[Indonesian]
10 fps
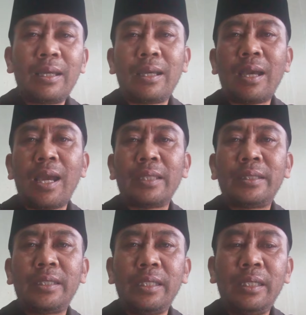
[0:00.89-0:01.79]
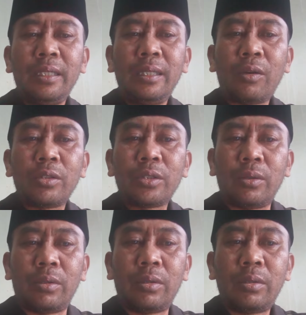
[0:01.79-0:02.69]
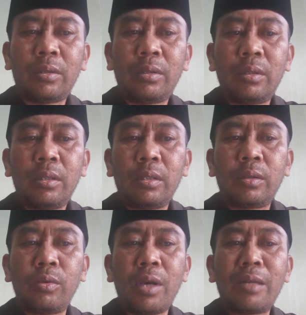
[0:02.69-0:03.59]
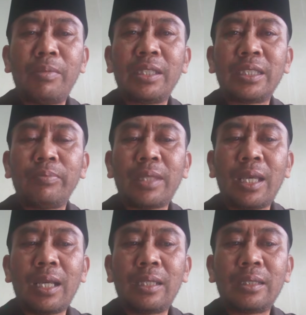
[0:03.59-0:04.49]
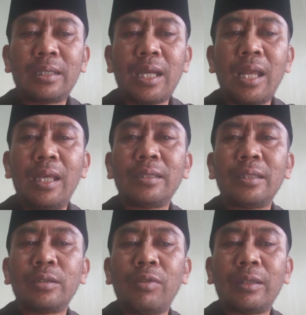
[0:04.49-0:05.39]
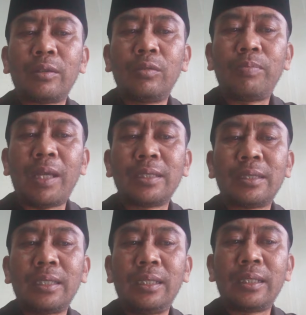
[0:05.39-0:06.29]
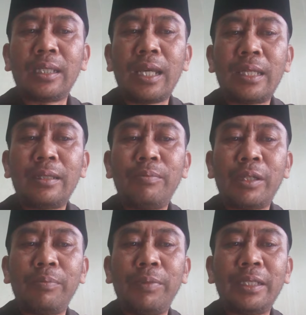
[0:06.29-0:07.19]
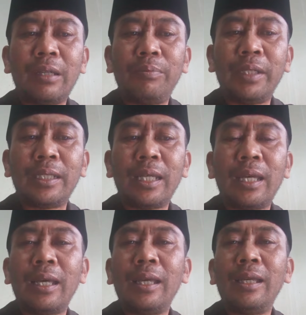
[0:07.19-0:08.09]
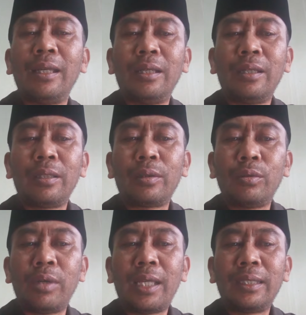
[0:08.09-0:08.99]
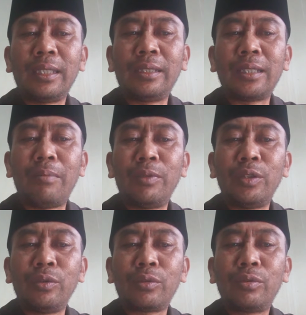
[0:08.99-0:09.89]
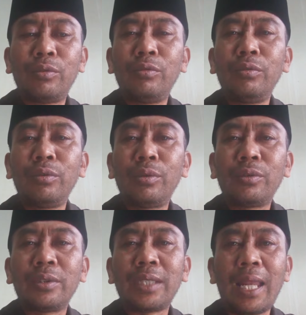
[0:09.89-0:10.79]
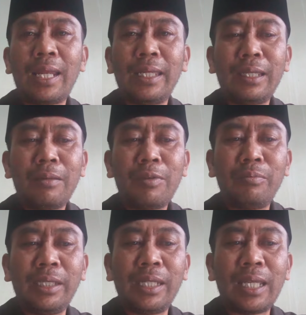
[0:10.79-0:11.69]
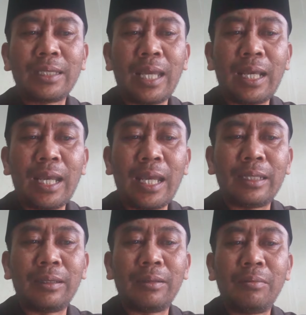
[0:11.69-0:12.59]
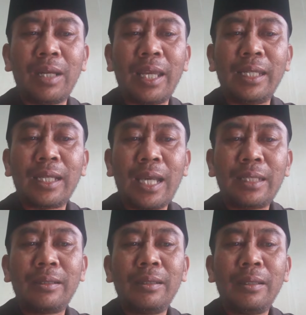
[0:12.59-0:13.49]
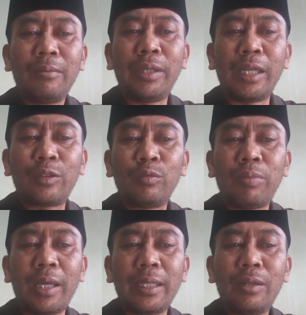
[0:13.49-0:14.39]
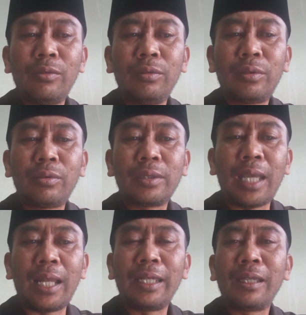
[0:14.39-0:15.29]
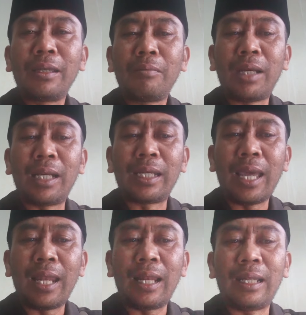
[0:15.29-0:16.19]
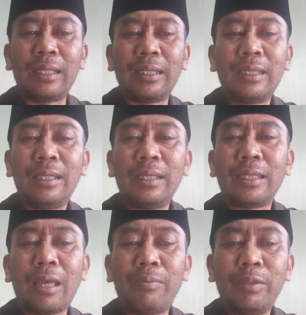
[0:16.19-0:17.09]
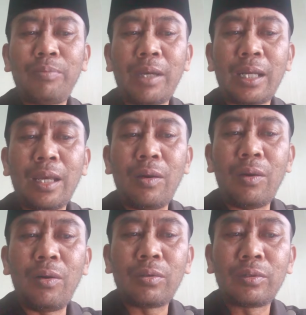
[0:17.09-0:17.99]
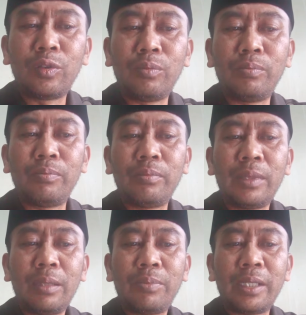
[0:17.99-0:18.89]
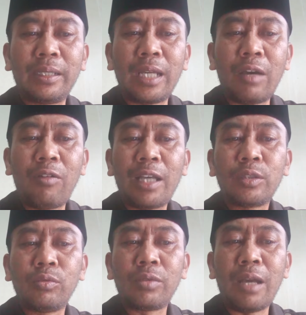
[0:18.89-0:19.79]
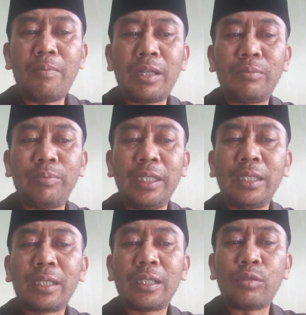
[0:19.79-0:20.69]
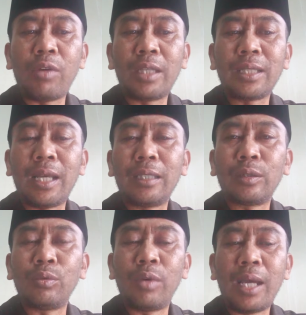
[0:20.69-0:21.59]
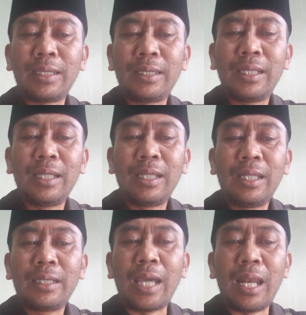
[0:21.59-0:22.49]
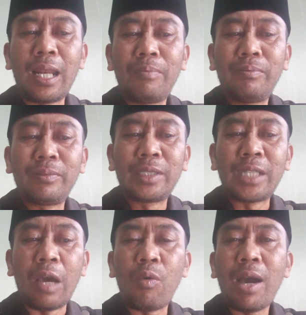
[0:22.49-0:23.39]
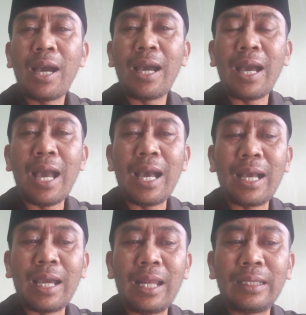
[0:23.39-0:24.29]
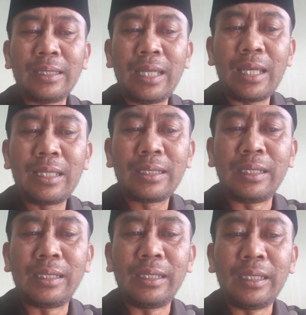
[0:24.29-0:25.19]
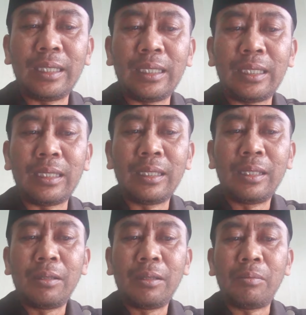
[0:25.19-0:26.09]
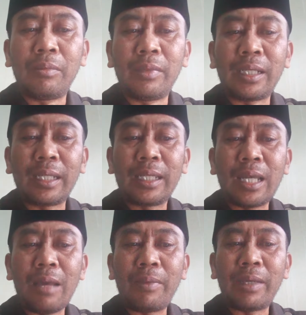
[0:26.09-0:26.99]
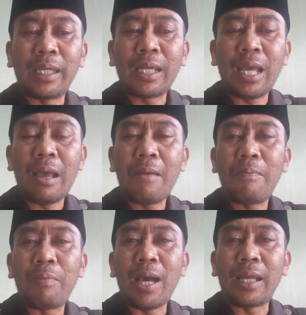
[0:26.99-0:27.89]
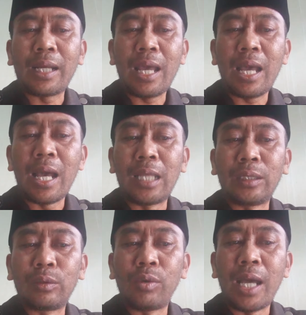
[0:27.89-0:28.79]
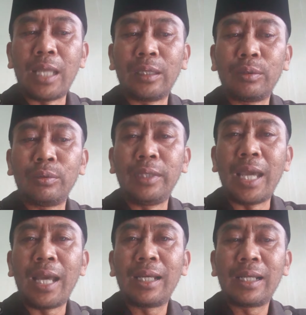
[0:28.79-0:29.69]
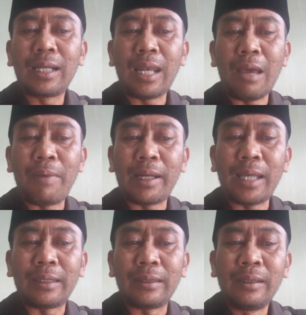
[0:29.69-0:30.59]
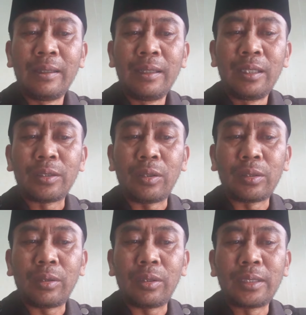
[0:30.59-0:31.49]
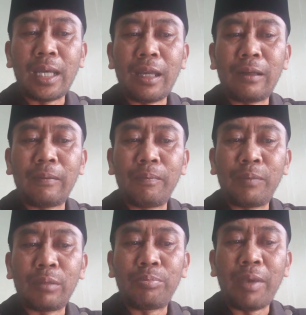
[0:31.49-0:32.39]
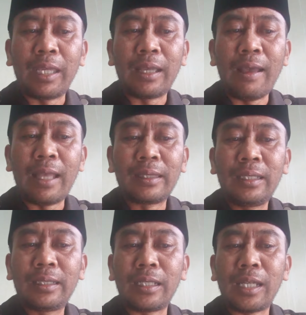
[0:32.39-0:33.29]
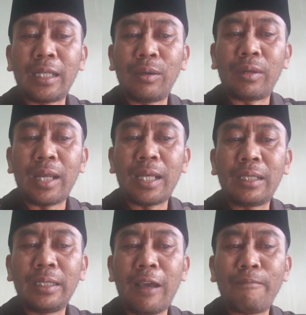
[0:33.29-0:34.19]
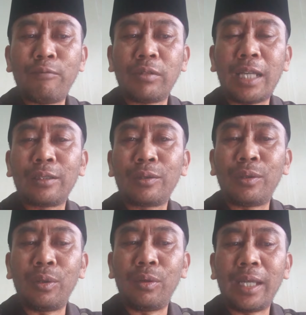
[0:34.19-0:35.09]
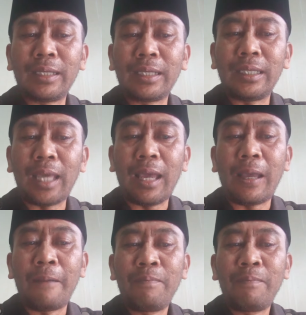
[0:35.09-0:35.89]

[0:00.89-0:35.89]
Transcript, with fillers: Ngaji rasa. Tuhan menciptakan segala sesuatu pasti dengan berbeda-beda. Tuhan tidak menyuruh untuk saling membinasakan, melainkan biar supaya untuk saling mengenal. Tetapi para oknum pendakwah suka melebihi kekuasaan Tuhan dalam dakwah akalnya sendiri. Mereka-mereka para hantu-hantu yang kelaparan. Contoh jangan berbaik hati dengan orang yang bukan golongan kita.